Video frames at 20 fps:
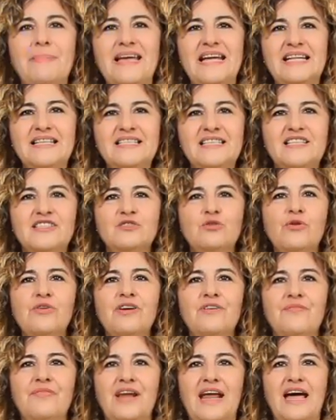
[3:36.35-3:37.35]
Piscis, tu
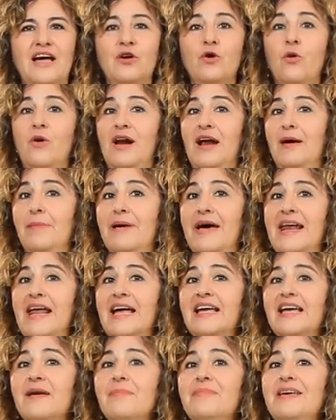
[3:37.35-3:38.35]
refrán, con la
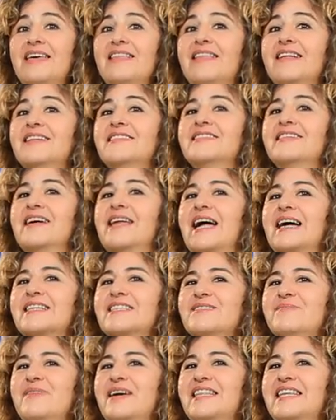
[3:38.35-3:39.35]
vara que mides
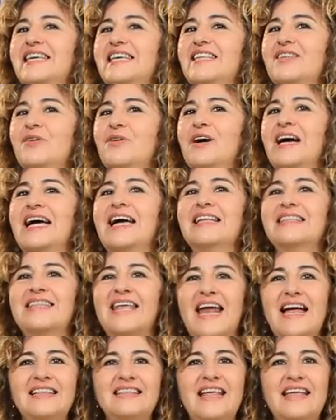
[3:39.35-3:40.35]
serás medido.
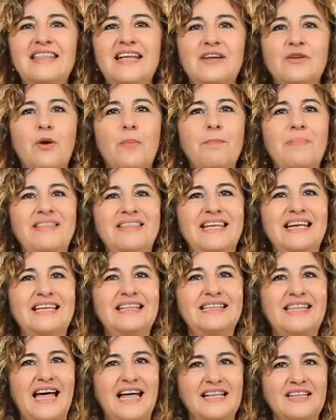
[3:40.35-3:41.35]
Trata de no pedir
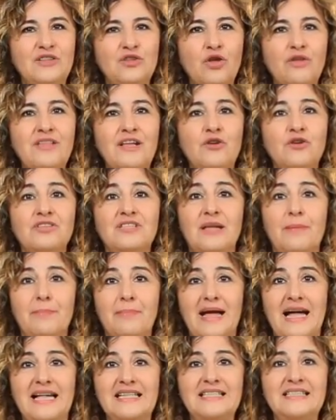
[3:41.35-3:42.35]
tanto de los
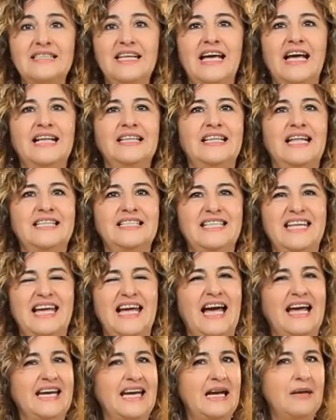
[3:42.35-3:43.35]
demás ni que te
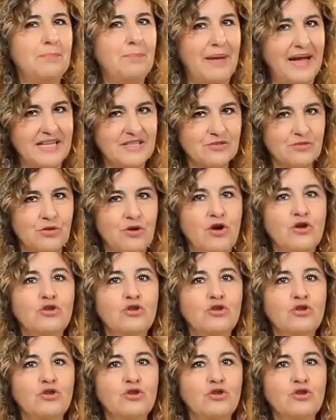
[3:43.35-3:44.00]
sigan el paso.